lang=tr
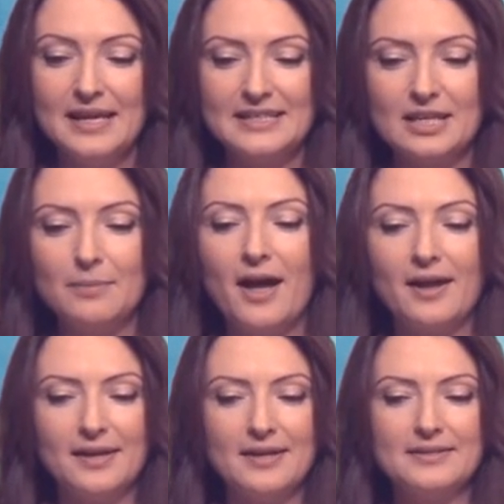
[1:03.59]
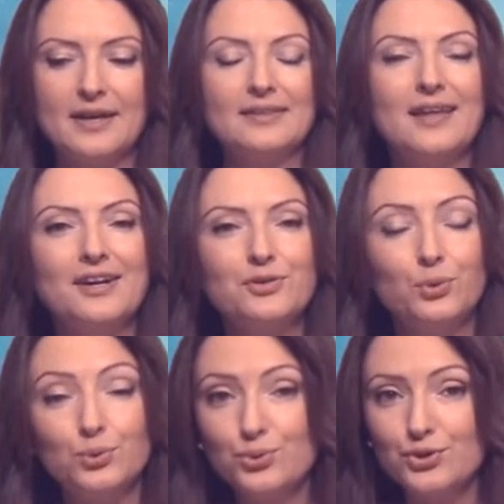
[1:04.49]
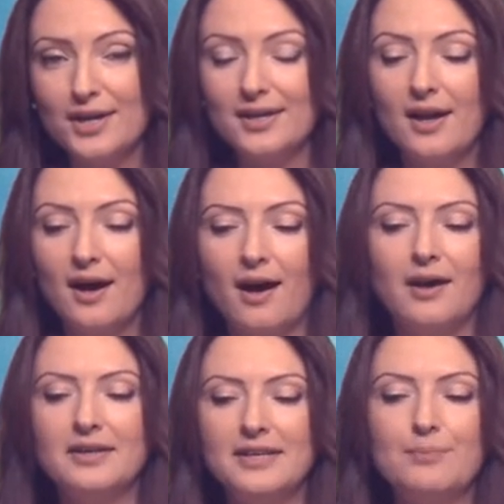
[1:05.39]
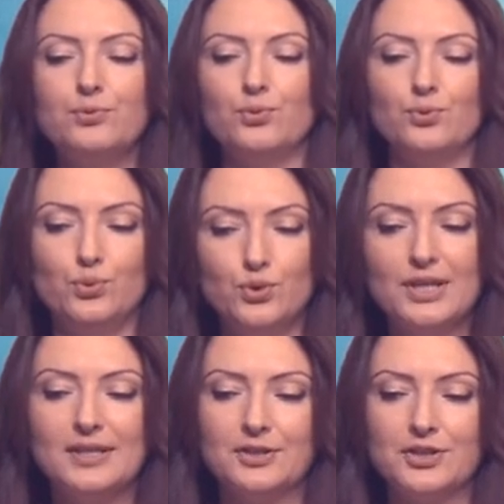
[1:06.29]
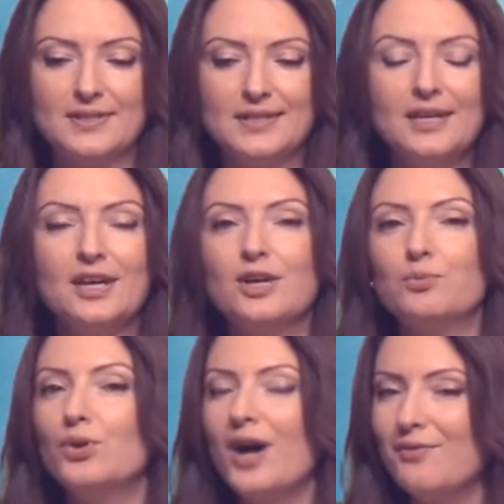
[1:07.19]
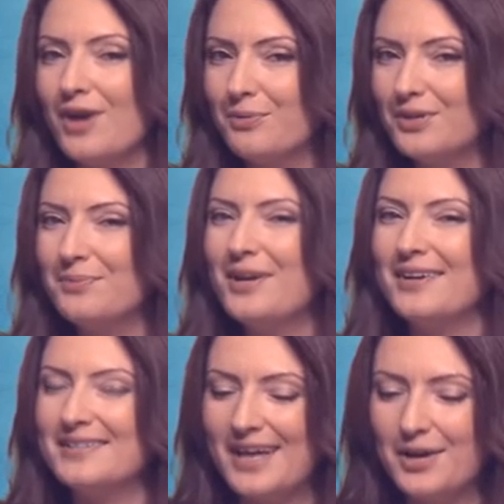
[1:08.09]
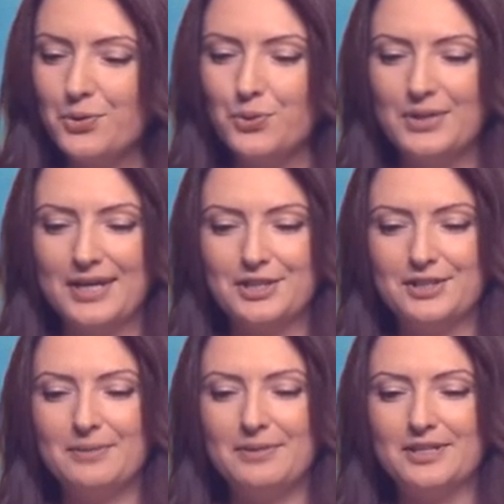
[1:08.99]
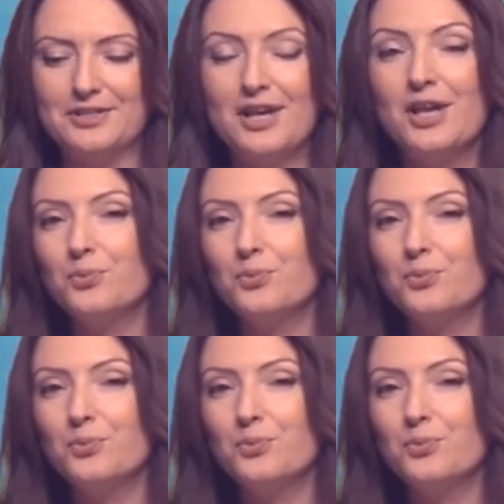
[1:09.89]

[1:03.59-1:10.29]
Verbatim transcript: Sabah erken saatlerde oluşacak Ay-Neptün üçgen açısı bu kavramları biraz daha yoğunlaştırabilir.